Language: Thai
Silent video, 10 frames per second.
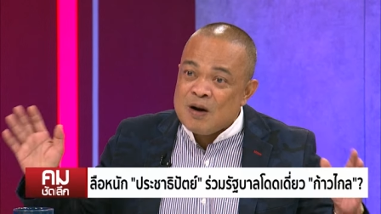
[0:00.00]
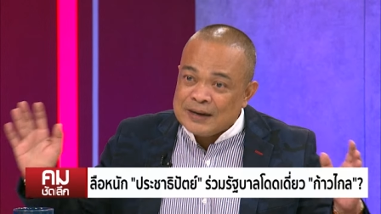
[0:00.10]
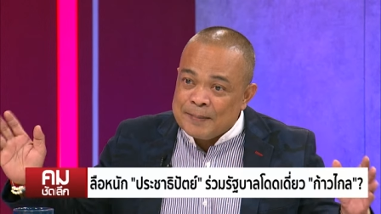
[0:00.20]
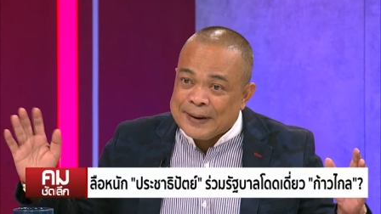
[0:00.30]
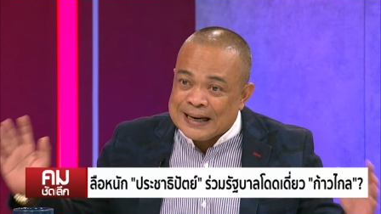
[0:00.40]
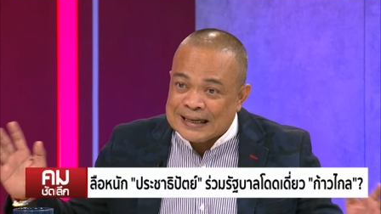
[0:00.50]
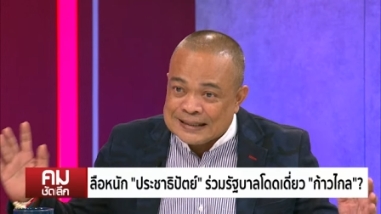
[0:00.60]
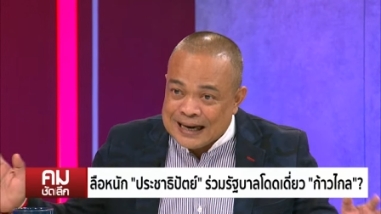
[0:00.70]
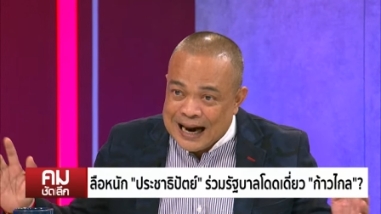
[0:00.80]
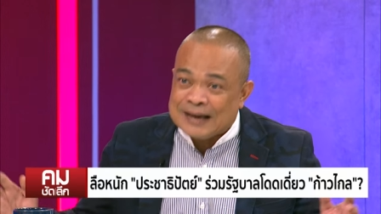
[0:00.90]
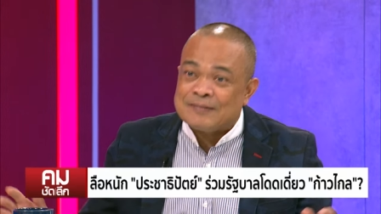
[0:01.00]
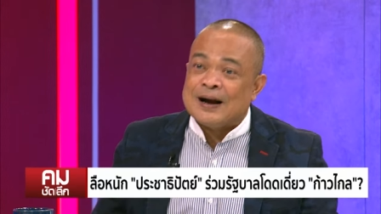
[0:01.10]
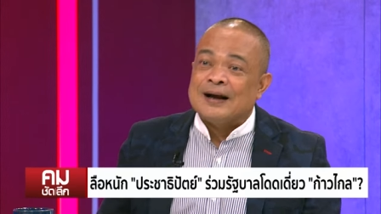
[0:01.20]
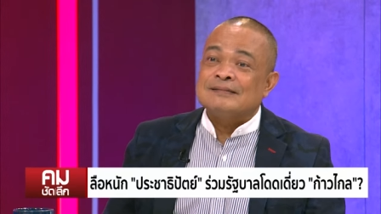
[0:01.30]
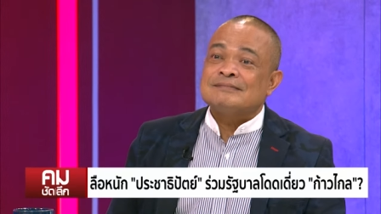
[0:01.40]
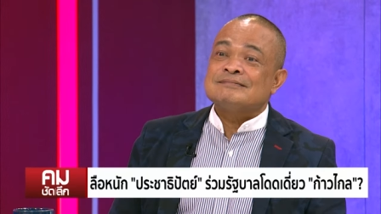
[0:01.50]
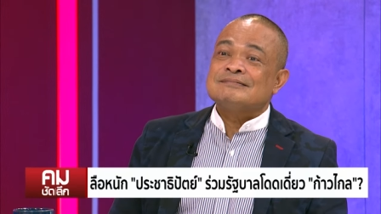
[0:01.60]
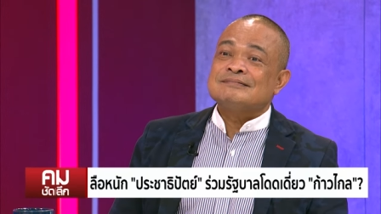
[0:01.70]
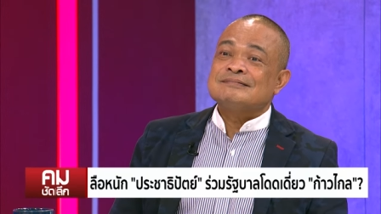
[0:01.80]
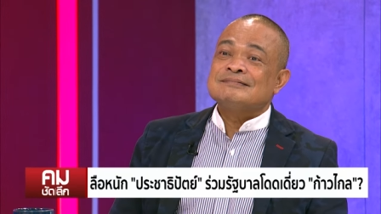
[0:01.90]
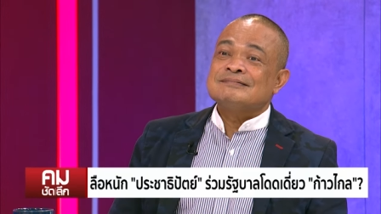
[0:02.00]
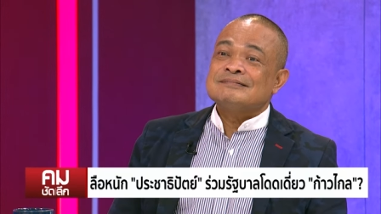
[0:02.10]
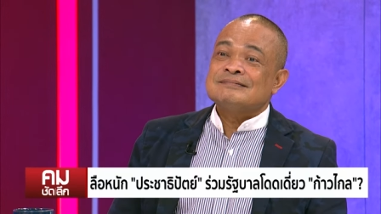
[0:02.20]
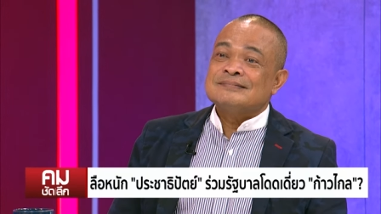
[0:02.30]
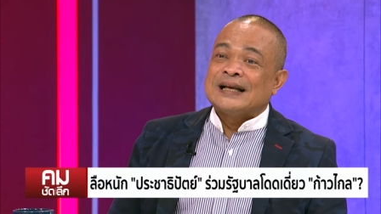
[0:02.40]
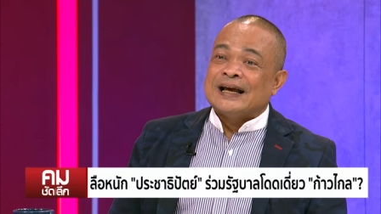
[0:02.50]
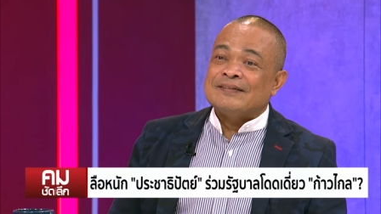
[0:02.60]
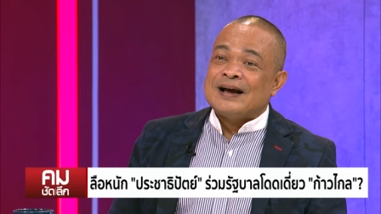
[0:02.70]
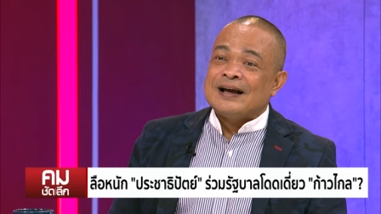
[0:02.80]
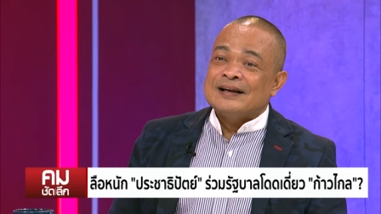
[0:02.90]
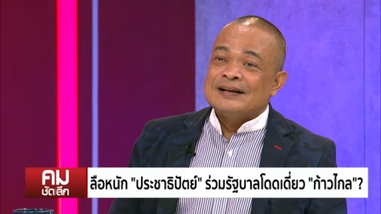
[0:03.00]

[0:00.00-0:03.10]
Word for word: งนอกและเป็นอันตรายกว่าเห็นไหม